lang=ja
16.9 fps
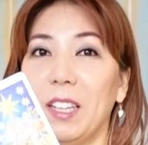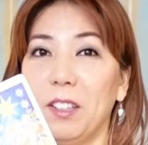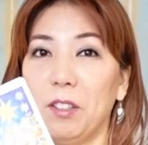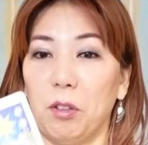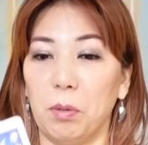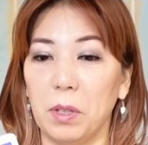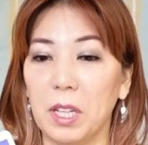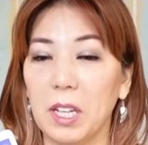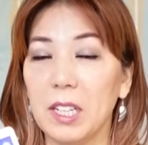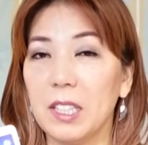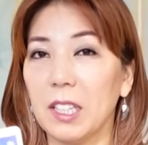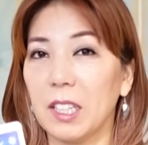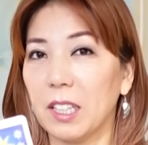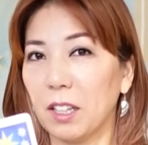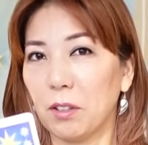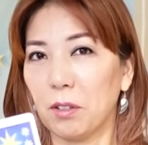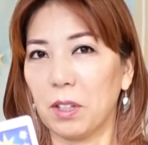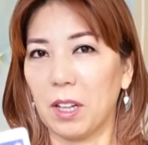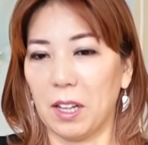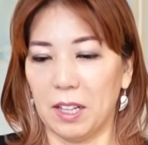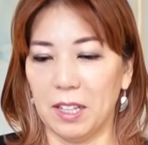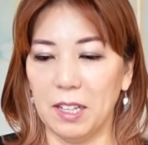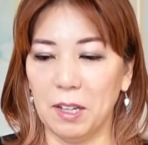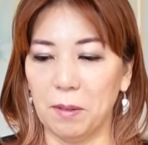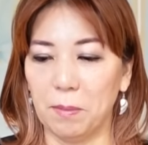飛び出してきたの
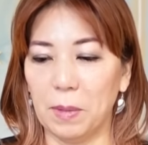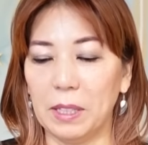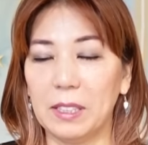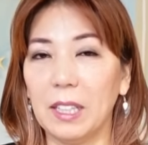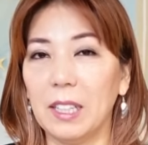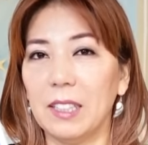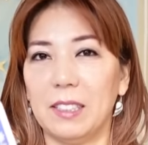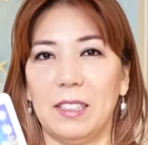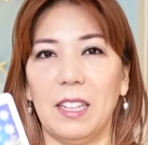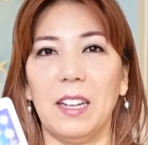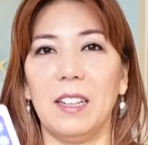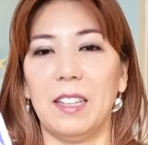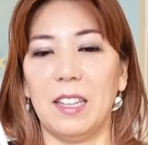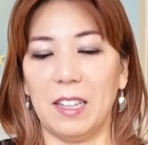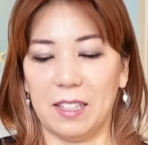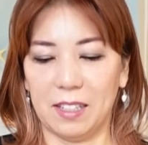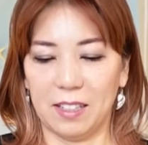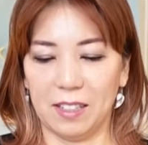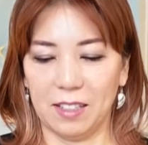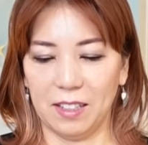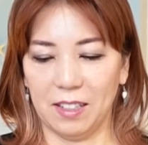がまたスターです。